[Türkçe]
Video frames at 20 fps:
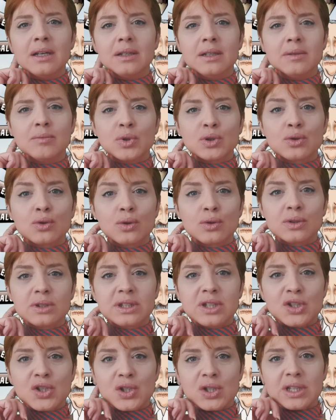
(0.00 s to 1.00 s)
e, motorlu
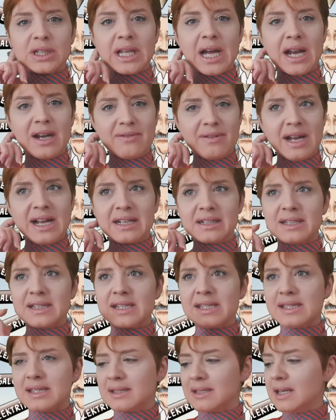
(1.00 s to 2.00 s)
taşıtlar
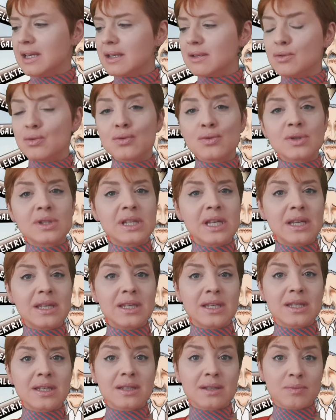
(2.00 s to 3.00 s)
vergisine
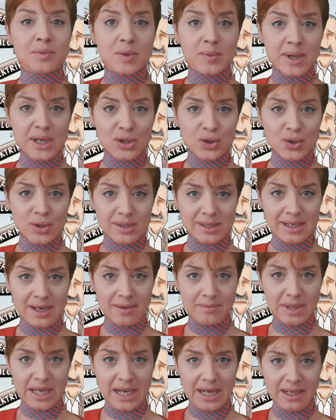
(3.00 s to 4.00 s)
%25
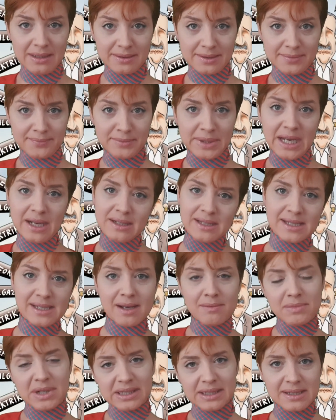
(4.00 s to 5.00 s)
zam geldi. Yani
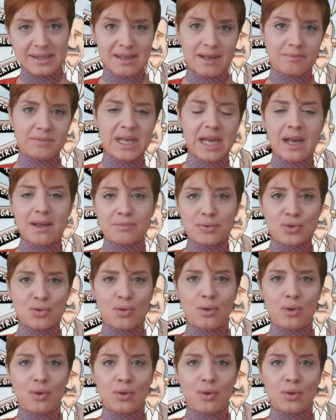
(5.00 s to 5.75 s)
zamma da zam gelmiş